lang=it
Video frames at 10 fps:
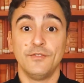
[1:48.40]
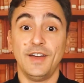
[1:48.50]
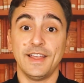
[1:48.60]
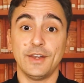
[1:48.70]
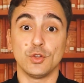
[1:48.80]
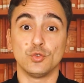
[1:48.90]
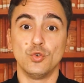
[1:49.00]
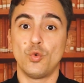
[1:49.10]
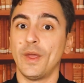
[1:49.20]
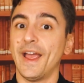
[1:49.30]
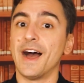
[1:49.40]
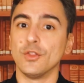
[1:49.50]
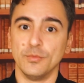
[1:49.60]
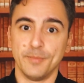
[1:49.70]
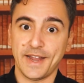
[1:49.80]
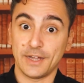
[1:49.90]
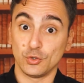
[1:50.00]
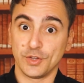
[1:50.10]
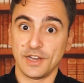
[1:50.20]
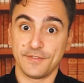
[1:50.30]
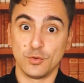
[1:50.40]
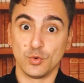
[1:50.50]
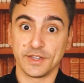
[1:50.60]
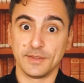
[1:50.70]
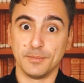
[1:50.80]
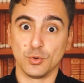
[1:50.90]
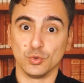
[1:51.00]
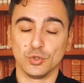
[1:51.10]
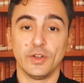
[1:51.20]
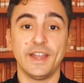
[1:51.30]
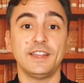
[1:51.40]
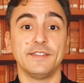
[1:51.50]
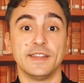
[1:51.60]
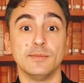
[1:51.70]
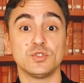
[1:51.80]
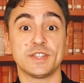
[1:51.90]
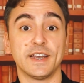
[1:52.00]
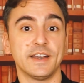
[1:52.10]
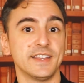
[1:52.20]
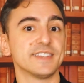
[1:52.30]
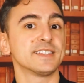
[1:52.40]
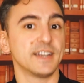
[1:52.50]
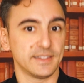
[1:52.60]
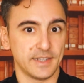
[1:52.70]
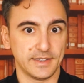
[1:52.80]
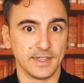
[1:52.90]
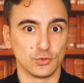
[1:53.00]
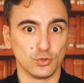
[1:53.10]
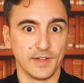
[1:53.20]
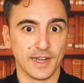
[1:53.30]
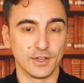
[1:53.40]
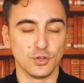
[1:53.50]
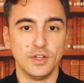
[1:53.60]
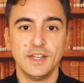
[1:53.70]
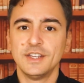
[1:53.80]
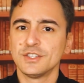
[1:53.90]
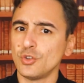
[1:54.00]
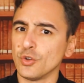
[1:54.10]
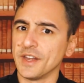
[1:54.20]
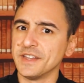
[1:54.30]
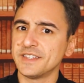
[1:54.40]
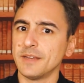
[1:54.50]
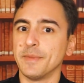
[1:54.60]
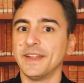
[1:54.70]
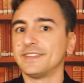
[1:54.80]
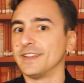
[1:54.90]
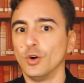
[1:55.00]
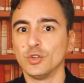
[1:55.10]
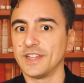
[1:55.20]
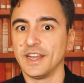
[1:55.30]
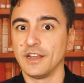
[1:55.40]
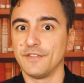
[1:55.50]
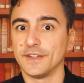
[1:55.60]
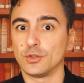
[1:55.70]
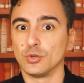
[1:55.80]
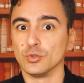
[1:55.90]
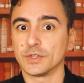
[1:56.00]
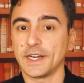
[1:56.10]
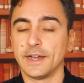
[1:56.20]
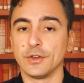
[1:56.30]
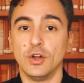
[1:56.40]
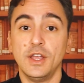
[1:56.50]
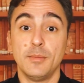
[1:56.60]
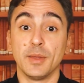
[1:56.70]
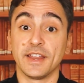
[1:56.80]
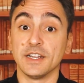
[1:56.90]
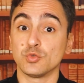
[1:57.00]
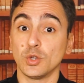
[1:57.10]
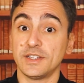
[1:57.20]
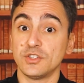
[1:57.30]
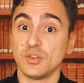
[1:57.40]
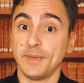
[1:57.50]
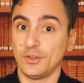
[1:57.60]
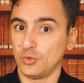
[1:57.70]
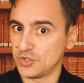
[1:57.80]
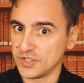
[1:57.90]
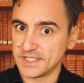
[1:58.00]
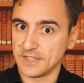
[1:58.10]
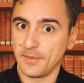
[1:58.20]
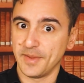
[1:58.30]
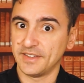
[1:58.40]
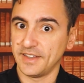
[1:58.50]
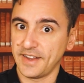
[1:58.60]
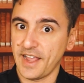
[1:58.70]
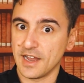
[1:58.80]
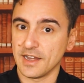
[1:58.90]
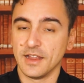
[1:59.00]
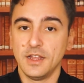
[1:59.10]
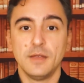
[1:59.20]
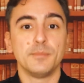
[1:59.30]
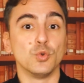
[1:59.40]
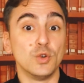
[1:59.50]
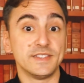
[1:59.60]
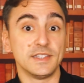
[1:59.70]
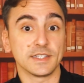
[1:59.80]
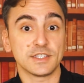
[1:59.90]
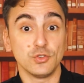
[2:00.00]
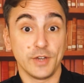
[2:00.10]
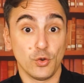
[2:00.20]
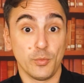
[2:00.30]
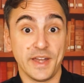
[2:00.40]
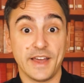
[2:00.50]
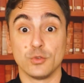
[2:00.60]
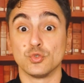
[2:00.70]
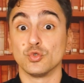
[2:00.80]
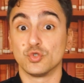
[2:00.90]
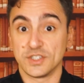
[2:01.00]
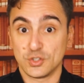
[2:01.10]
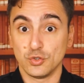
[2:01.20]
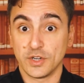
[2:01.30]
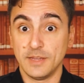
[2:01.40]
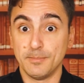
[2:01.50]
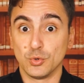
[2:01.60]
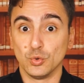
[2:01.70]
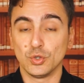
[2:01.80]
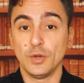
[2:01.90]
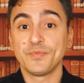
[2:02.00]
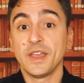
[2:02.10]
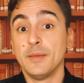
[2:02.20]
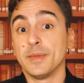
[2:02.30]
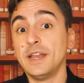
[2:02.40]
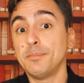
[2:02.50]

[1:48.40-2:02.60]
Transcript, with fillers: Valerio è dunque adombrato dalla figura di Bruto e deve dimostrare di essere altrettanto valido, solo che inizialmente ottiene l'effetto contrario, perché il suo atteggiamento eccessivamente regale, più l'esitazione a nominare un successore di Bruto, per il